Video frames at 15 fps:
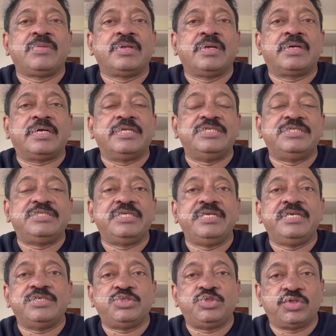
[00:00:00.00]

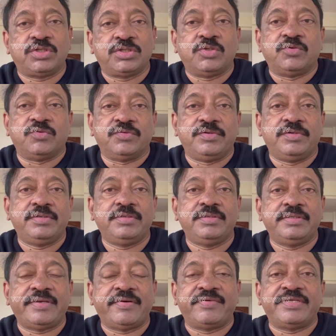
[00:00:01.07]
కంటిన్యూస్ యుద్ధం
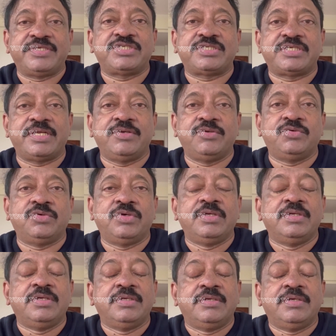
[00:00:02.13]
ఎవరి ఇష్టాలు
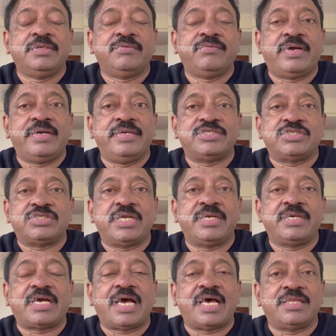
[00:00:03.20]
వాళ్ళ ఇష్టాన్ని
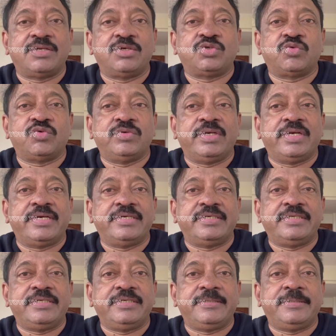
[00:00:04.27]
కాదంటాం ఇలాంటి
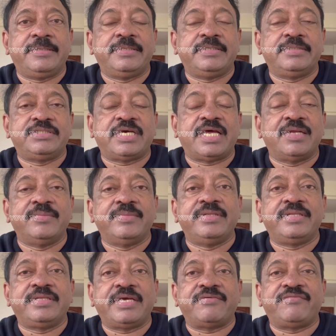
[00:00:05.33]

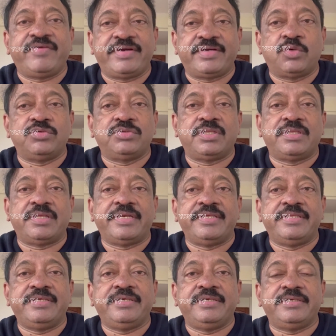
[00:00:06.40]
చాలామందికి ఎఫెక్ట్ అవుతుంది
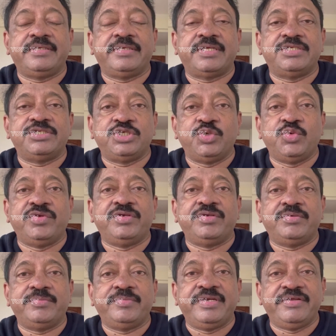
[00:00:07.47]
అనేది నా జెన్యున్
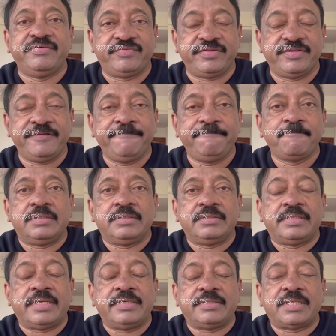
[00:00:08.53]
బిలీఫ్ ఇది
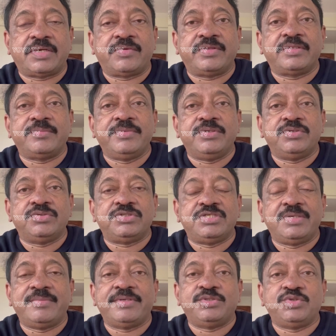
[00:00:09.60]
దాని తర్వాత మీరు
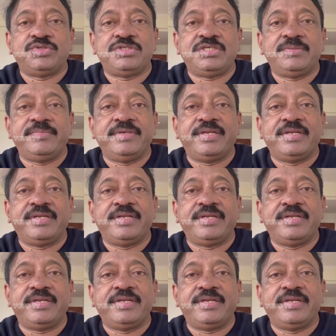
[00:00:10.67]
సినిమా చూసి మీరే